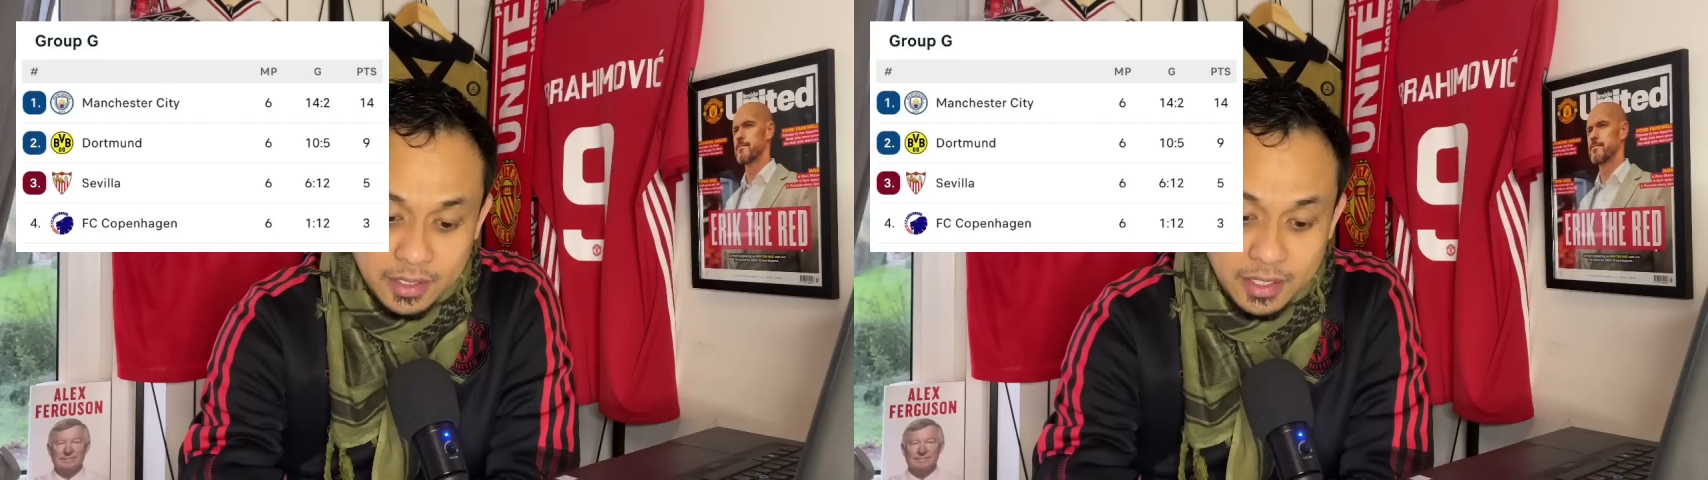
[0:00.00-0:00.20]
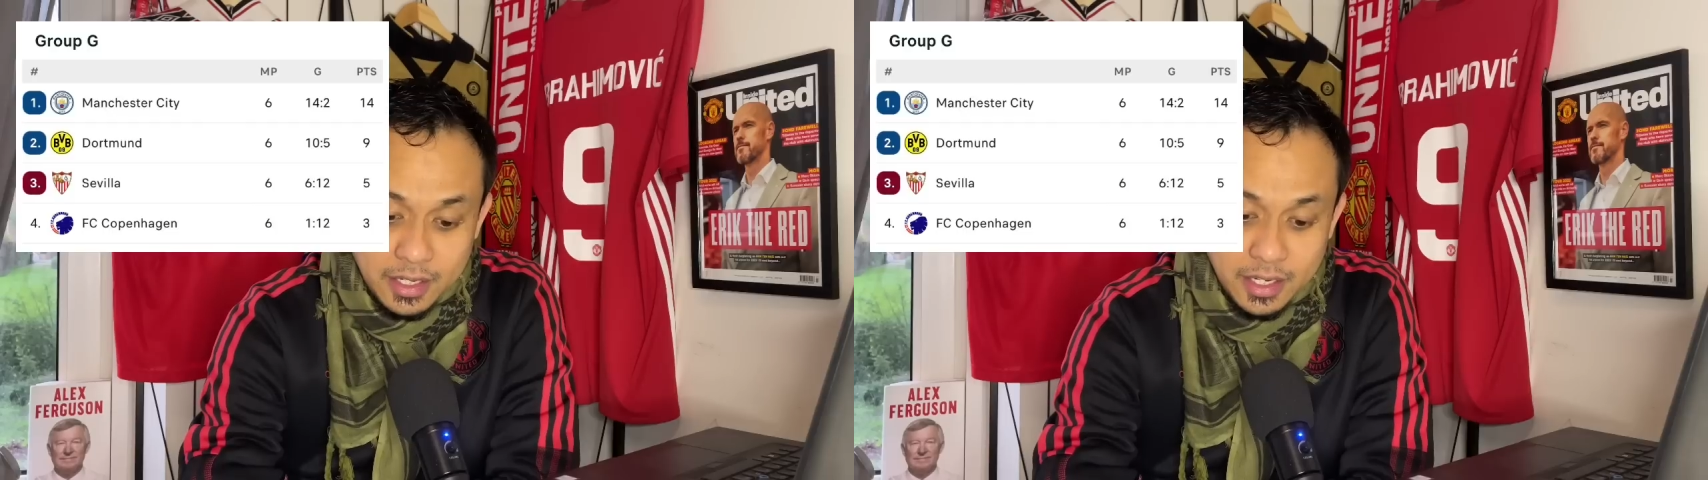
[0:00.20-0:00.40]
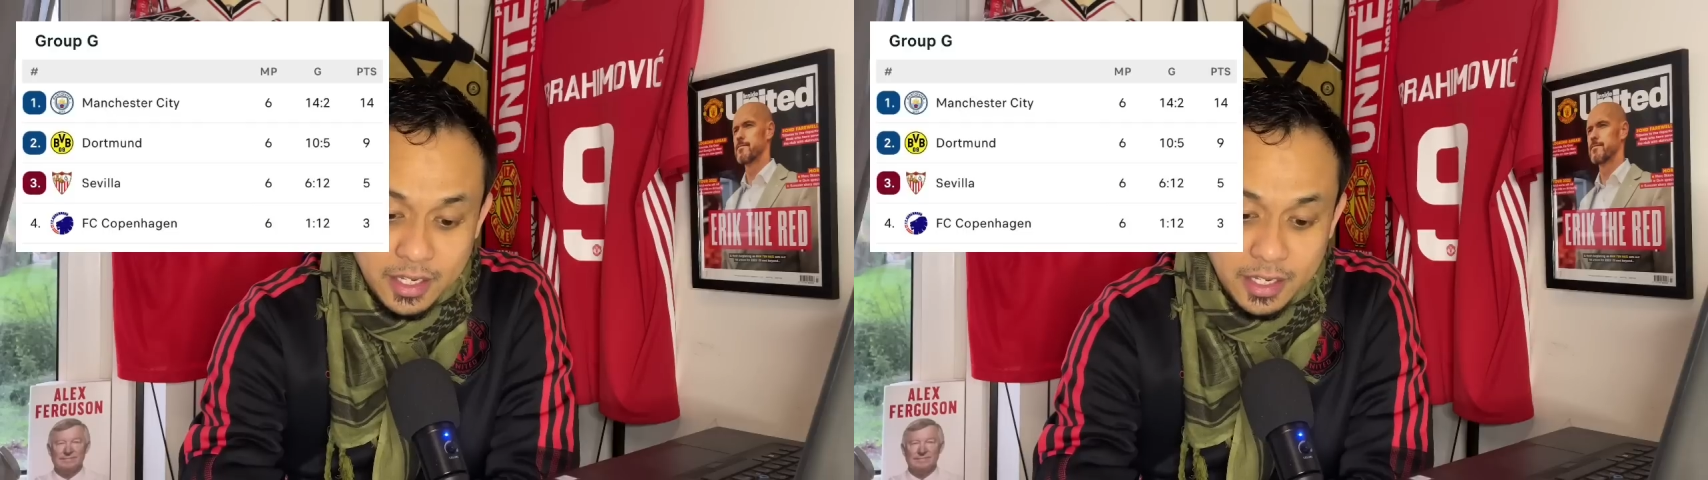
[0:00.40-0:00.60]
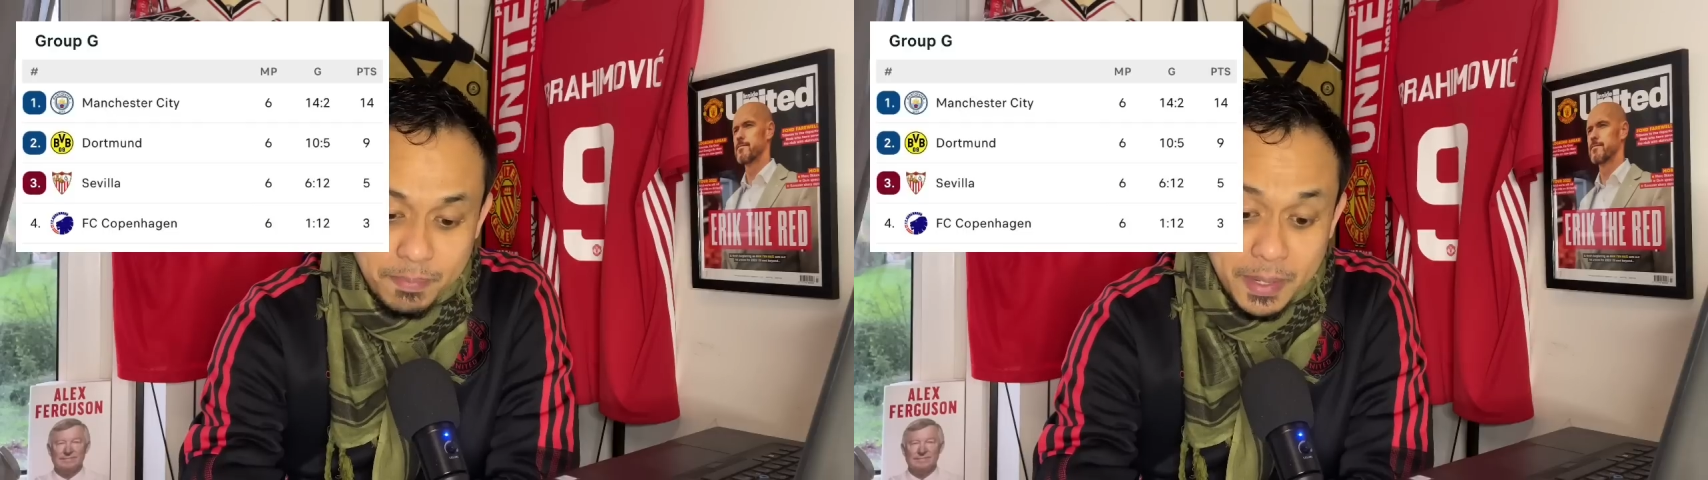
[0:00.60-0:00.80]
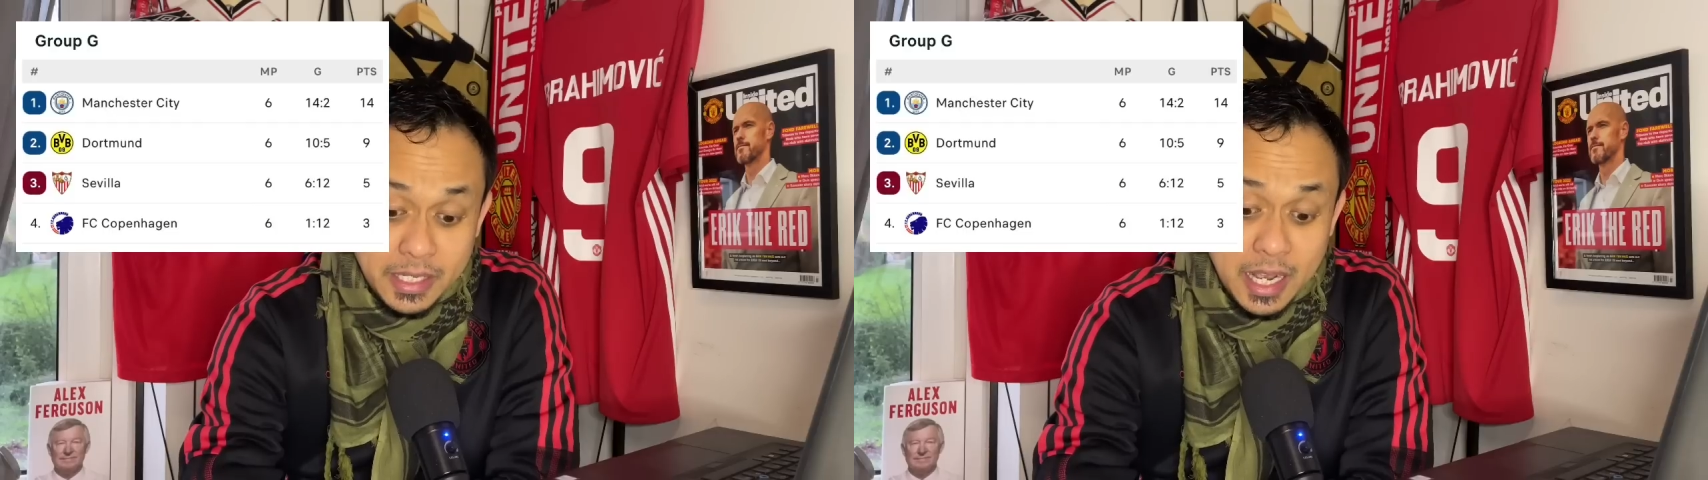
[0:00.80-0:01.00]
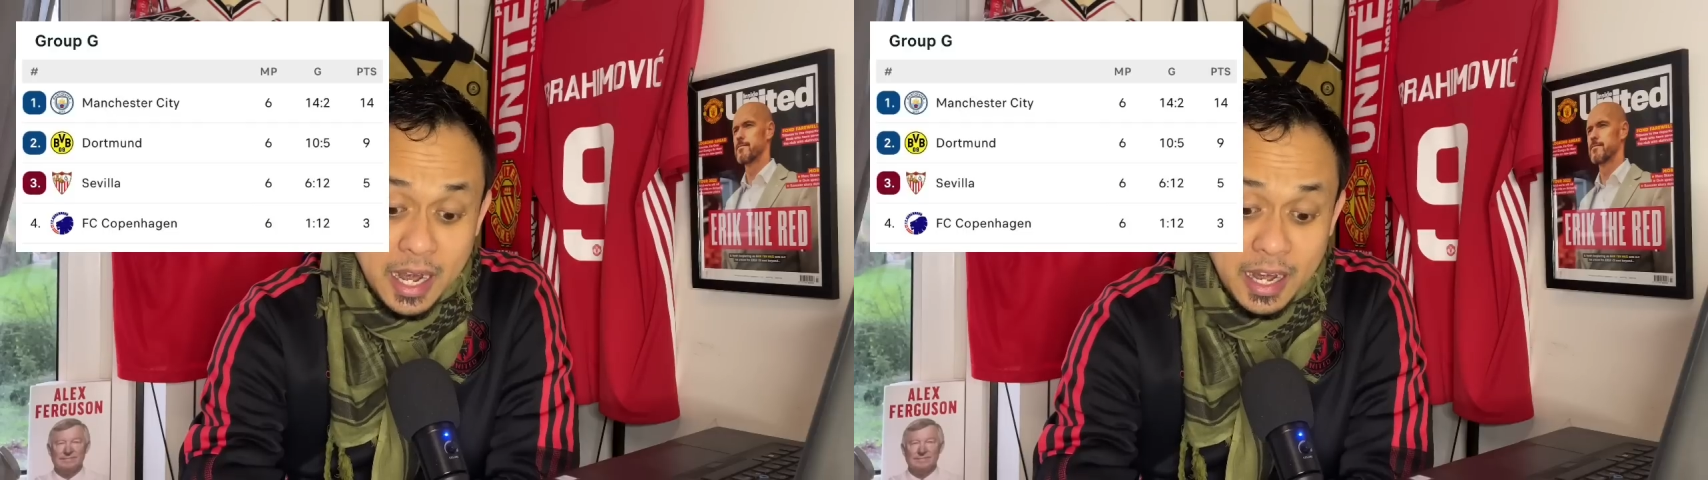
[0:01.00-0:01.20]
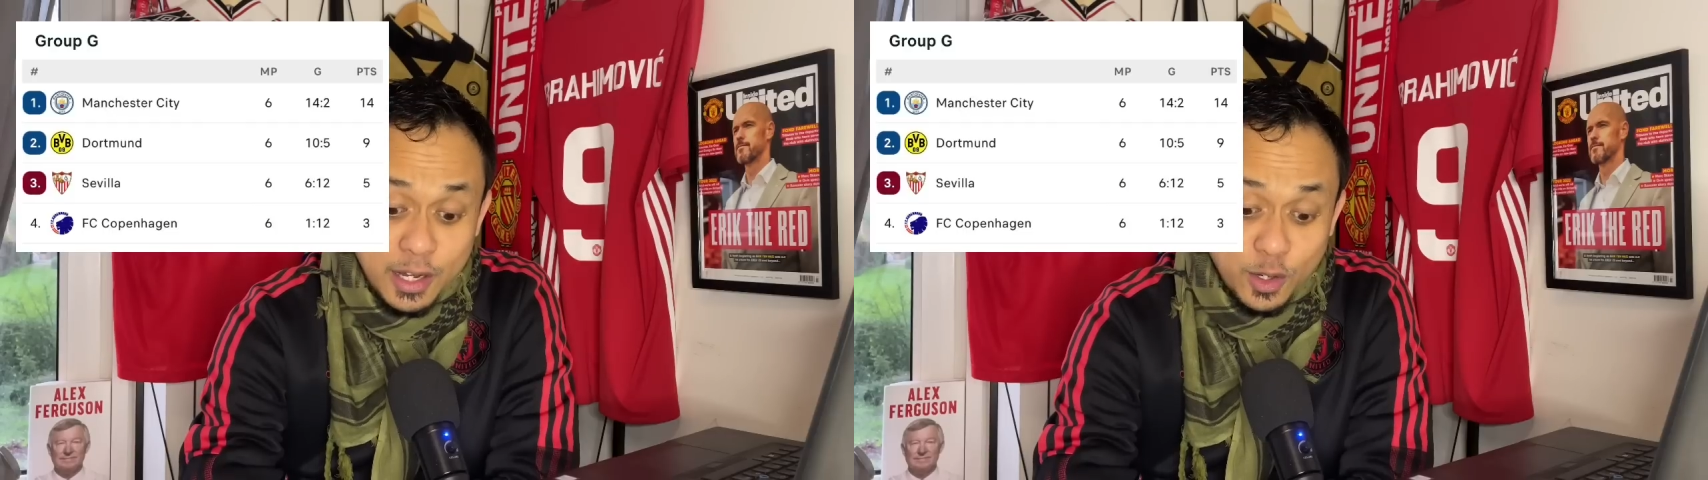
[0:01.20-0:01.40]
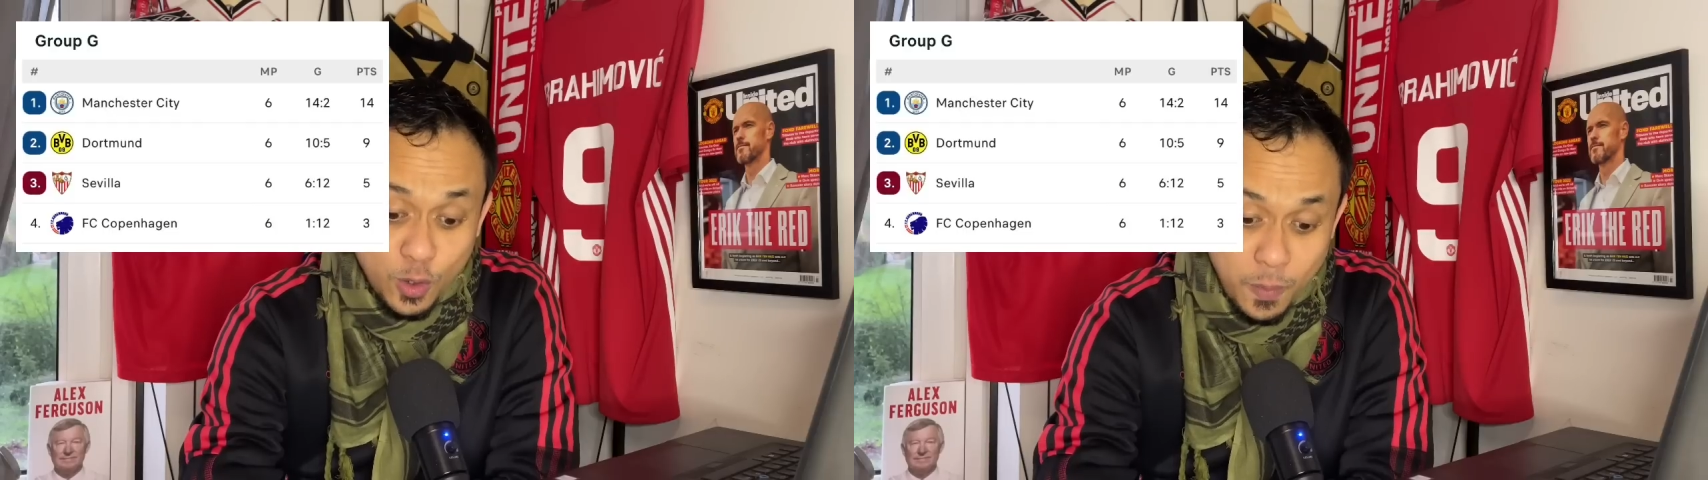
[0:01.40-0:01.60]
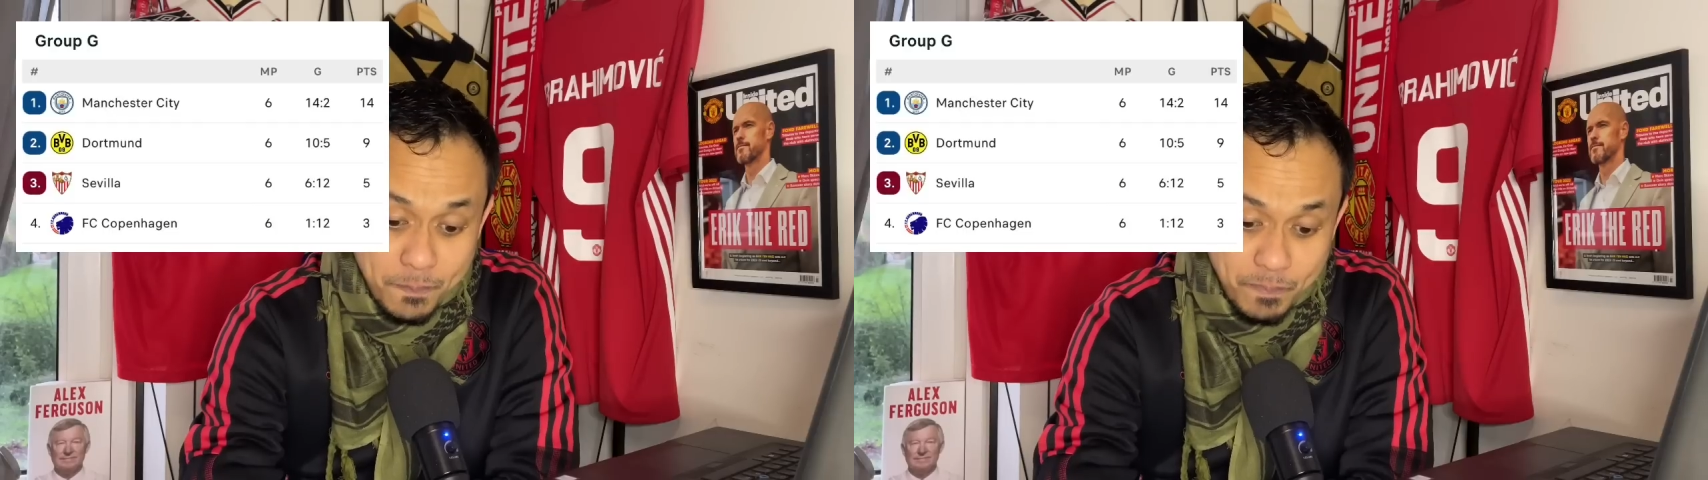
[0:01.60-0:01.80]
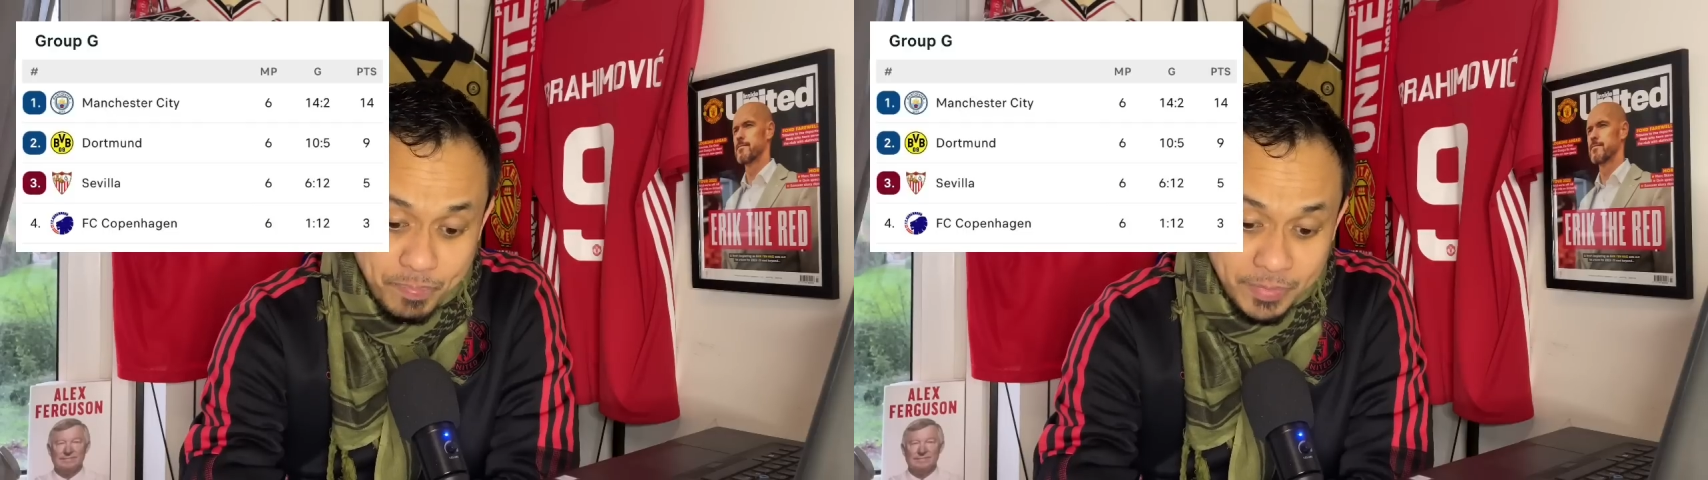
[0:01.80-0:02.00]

Di perjalanan grup